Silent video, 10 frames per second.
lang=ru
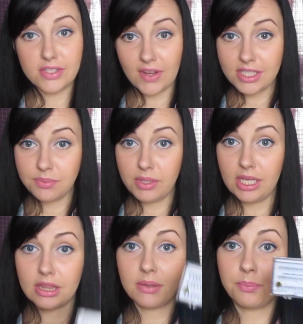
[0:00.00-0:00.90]
свадеб
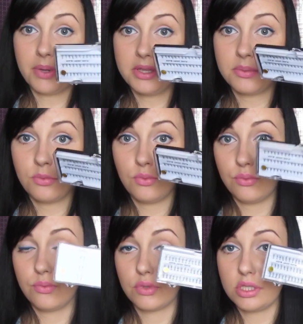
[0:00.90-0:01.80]
летом,
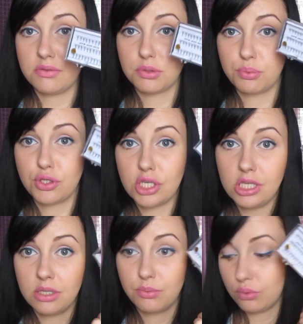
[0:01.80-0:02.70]
поэтому вот эти вот пучки
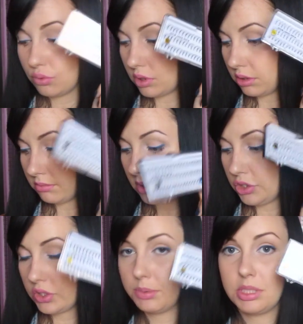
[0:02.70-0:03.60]
не будут
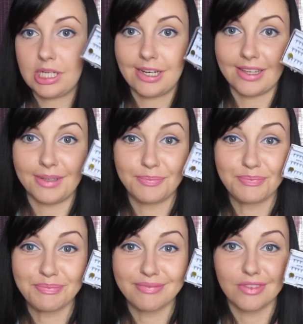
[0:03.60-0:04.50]
лишними никогда.
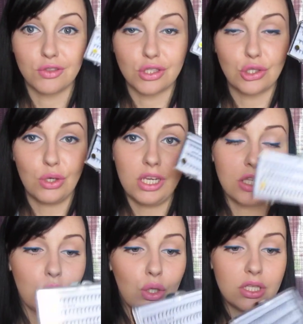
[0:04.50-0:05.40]
Вот, стоили
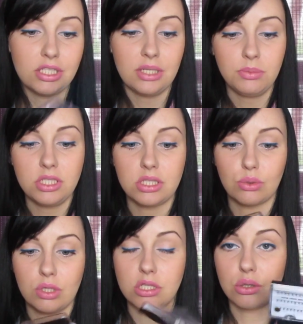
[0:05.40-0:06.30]
они доллар
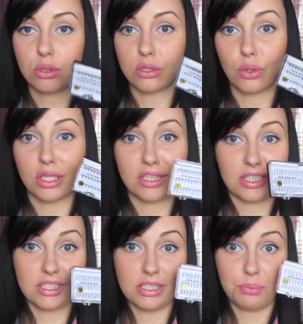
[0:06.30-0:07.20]
70, у нас стоят около
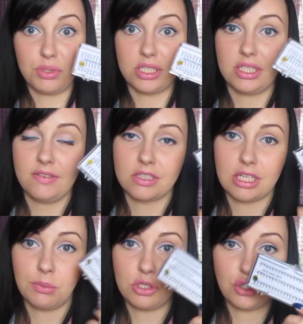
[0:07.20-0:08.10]
35 гривен,
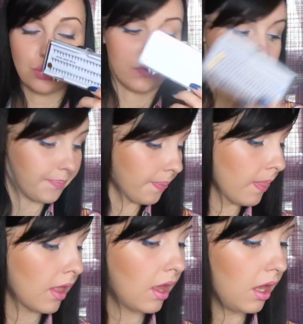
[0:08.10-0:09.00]
самые дешевые.
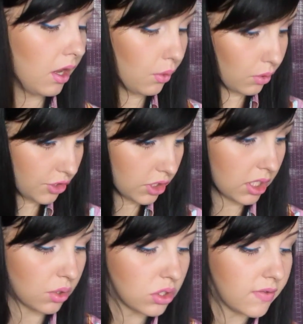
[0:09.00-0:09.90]
Очень
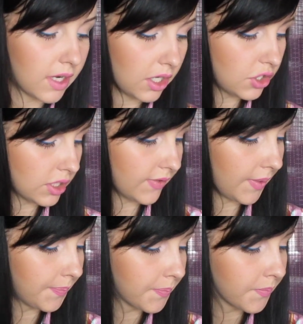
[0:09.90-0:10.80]
хорошего качества.
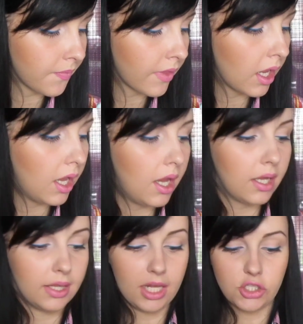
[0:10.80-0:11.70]

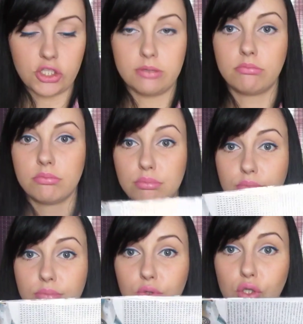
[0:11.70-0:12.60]
Дальше
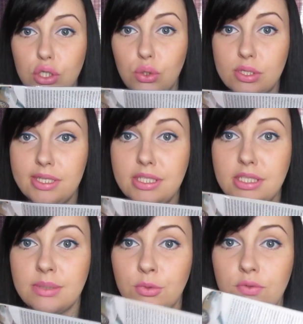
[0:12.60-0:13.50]
тоже, кто следит
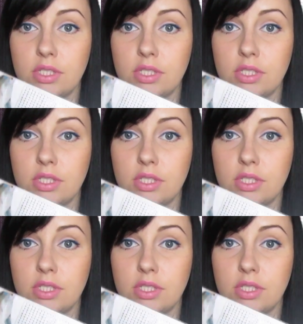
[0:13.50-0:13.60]
за мной в